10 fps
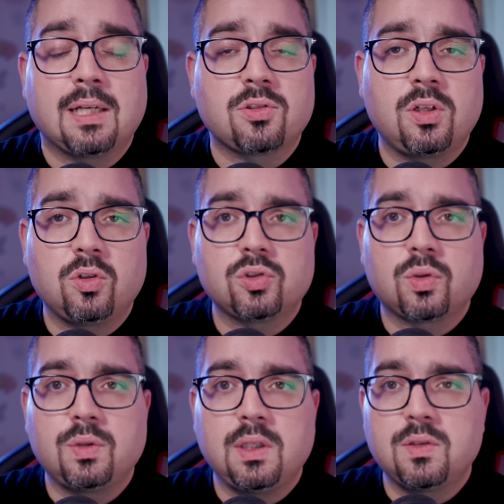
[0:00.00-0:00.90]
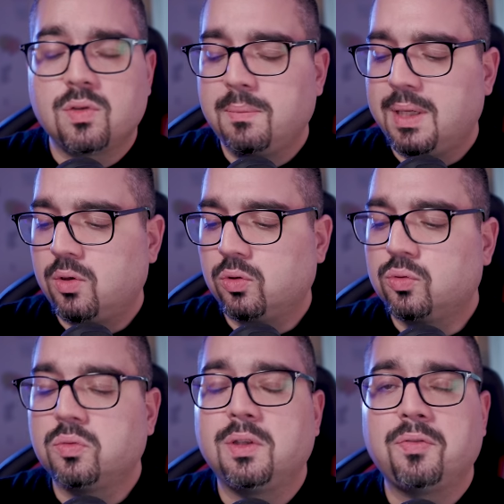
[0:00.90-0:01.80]
caso del nostro utilizzo almeno
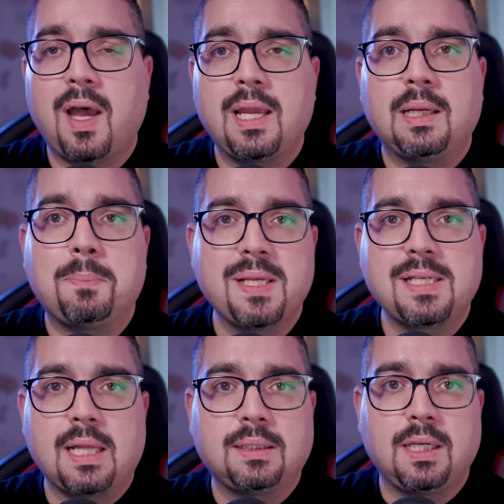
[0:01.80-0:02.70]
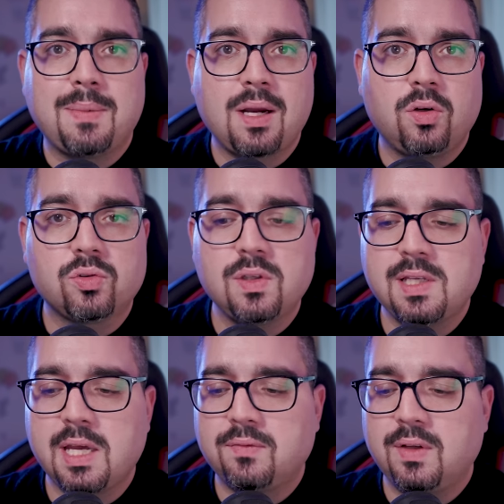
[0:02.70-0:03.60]
tutti i file pesanti rimangono sui
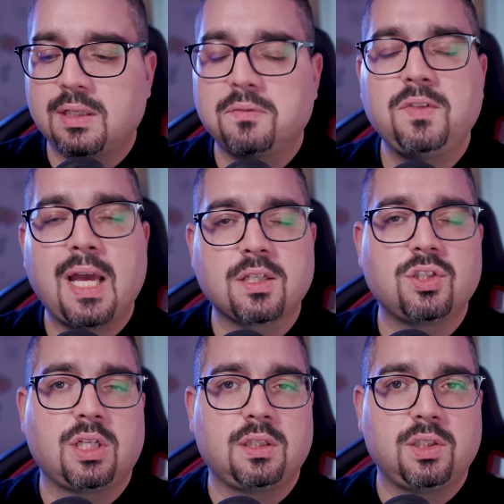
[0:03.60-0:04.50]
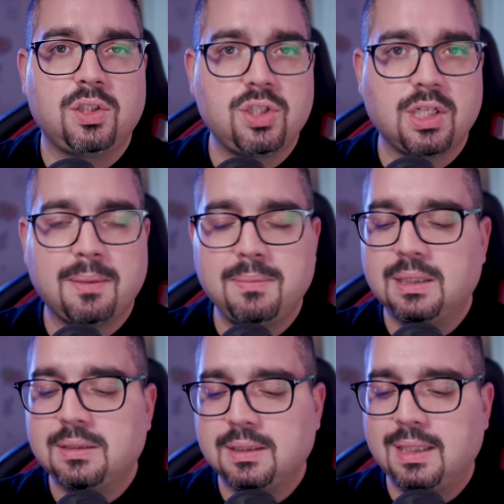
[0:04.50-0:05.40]
server viaggi a 10
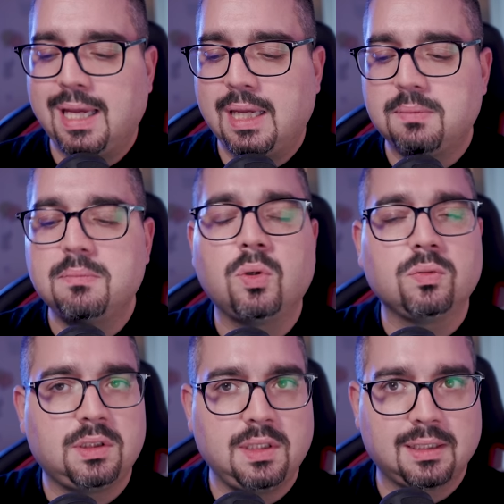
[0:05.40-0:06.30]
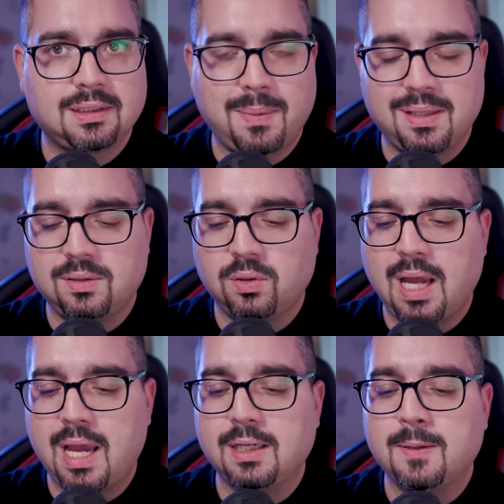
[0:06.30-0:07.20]
gigabit e monti direttamente
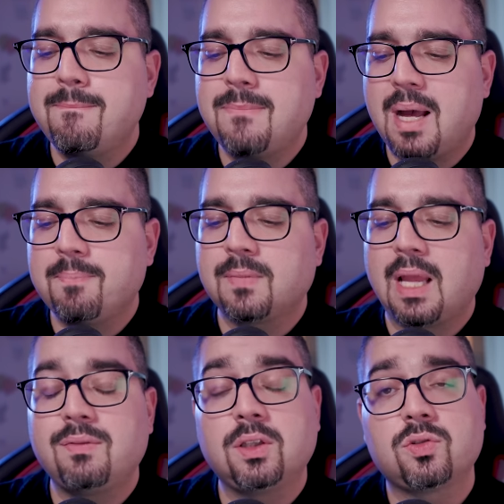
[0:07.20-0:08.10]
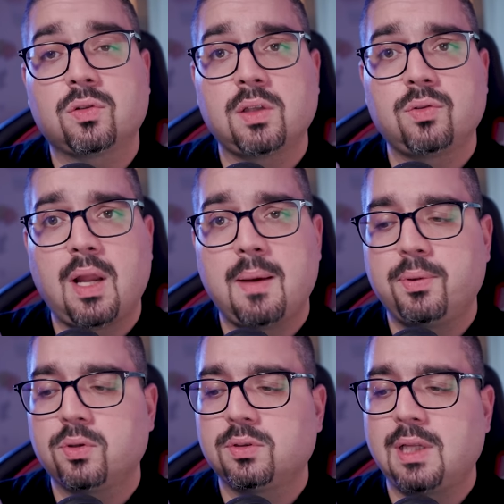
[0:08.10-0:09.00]
online ma avendo soltanto la
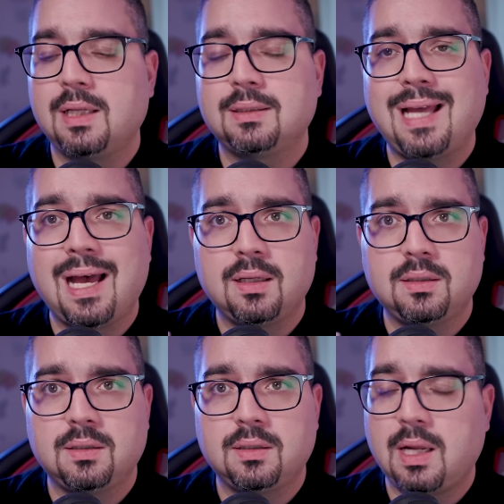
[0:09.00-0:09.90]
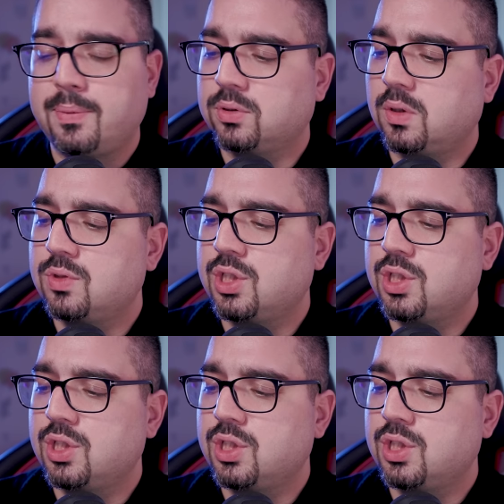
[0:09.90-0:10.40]
porta da eh, la porta 1